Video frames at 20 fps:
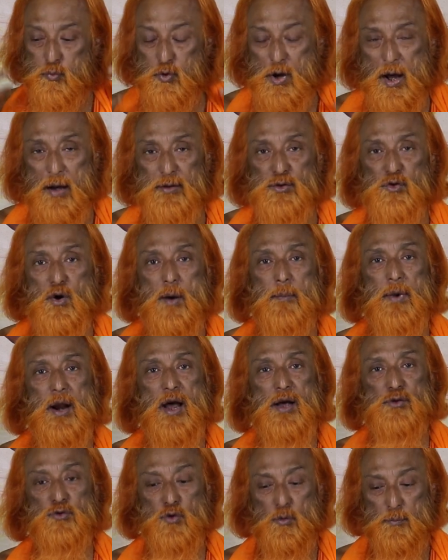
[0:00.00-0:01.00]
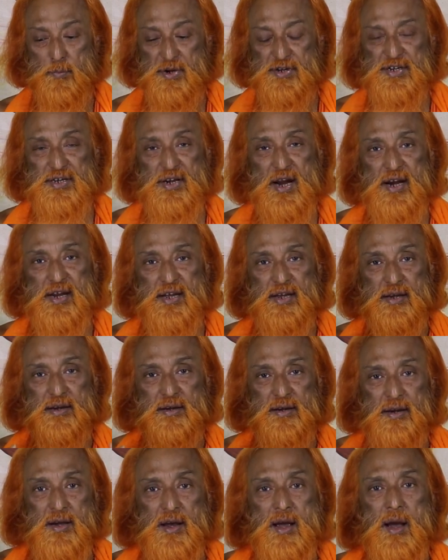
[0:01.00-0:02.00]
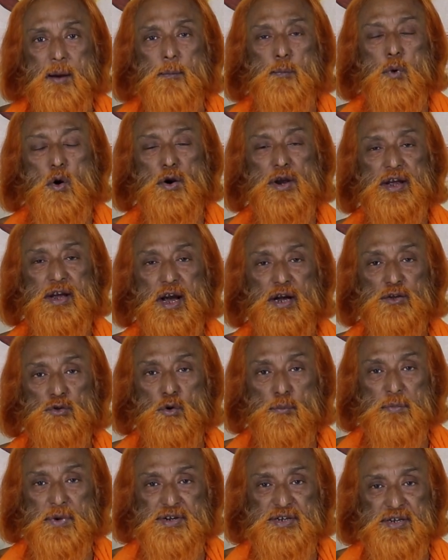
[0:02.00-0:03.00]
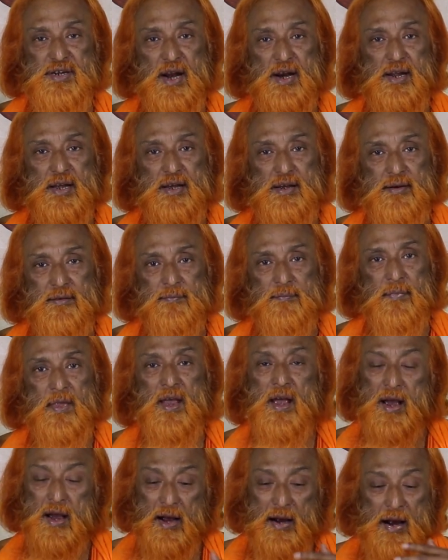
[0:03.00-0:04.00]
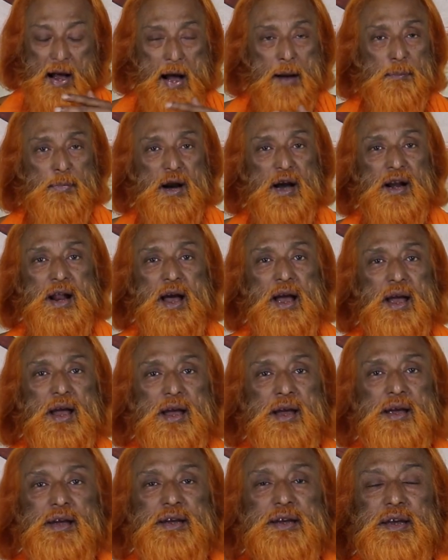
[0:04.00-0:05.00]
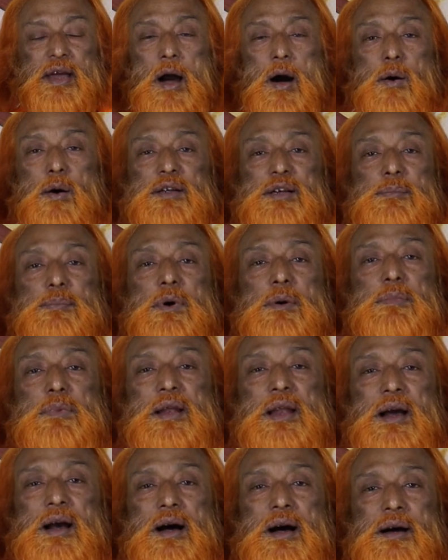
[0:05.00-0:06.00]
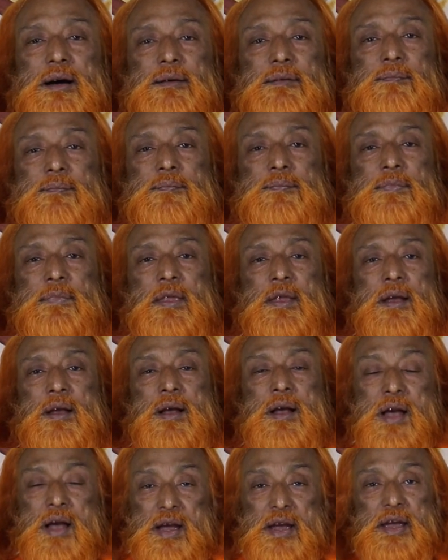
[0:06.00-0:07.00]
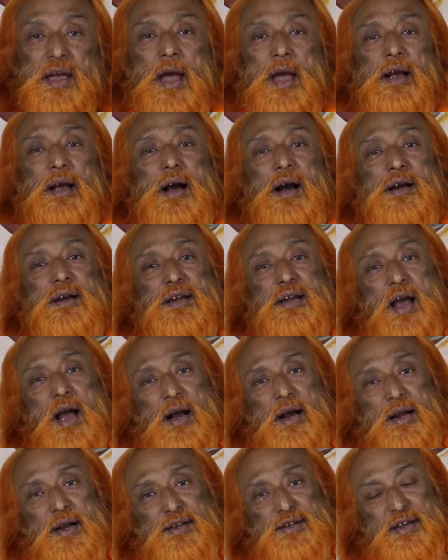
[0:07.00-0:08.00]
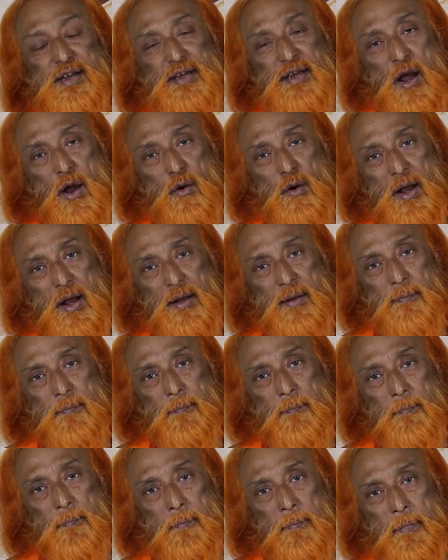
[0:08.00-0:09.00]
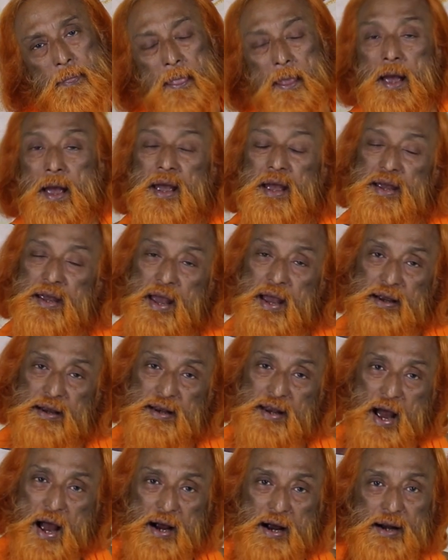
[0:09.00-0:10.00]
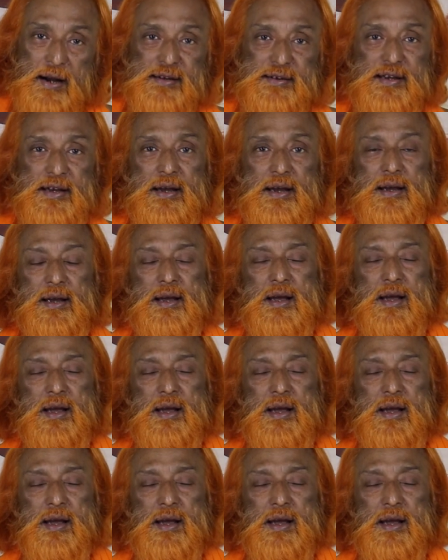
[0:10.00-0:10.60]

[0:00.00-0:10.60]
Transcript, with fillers: पूरा जो हमारा जो मशीनरी बॉडी का जो मशीनरी काम कर रहा है ये आवाज़ आपको मिलेगा ये क्रिया करने से क्या होगा ये क्रिया करने से